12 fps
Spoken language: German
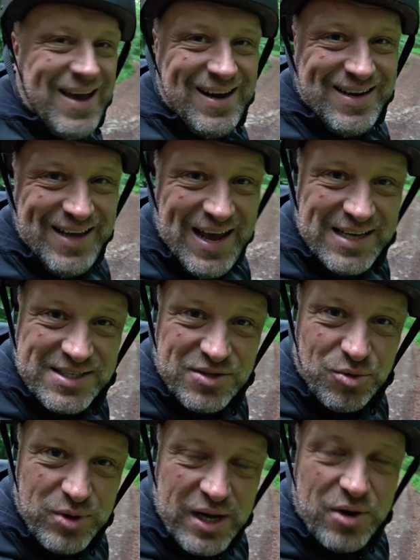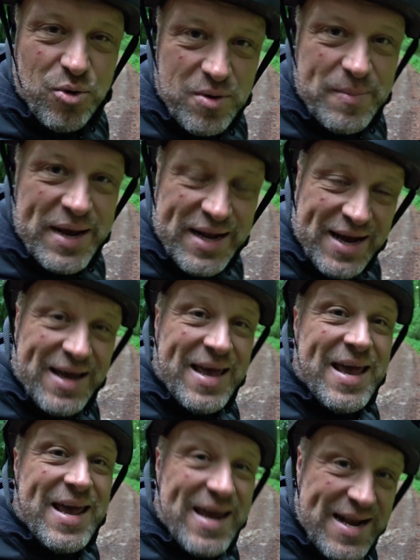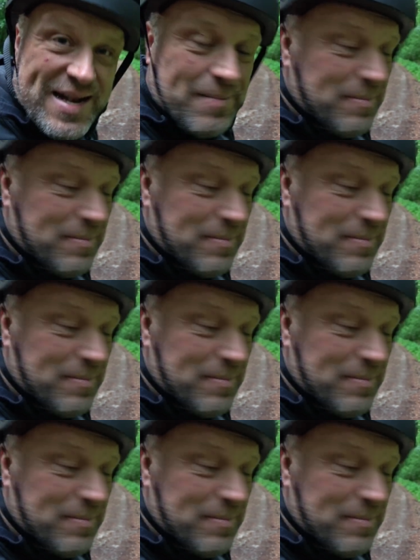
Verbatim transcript: ja, die ersten 100 Höhenmeter hinter